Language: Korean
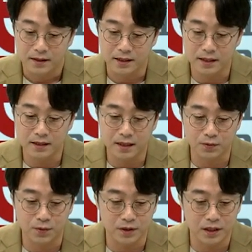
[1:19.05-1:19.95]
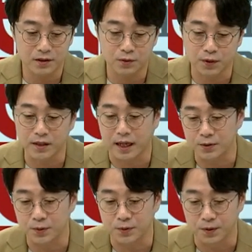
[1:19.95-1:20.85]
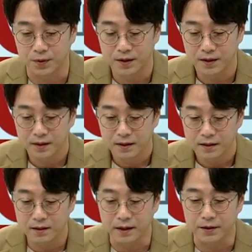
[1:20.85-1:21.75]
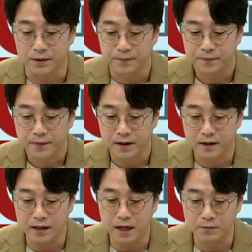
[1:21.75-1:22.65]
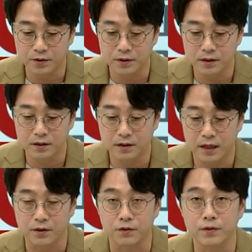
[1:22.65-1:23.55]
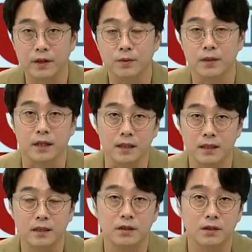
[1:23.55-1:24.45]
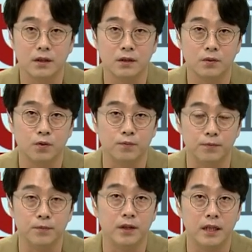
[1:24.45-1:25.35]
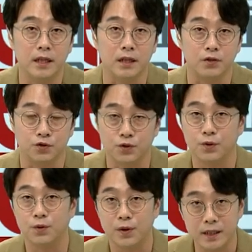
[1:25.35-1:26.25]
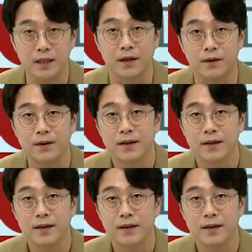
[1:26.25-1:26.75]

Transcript: 실적도 굉장히 안 좋고. 근데요, 게임주들의 경우에도 이제 실적도 분명히 중요하긴 해요.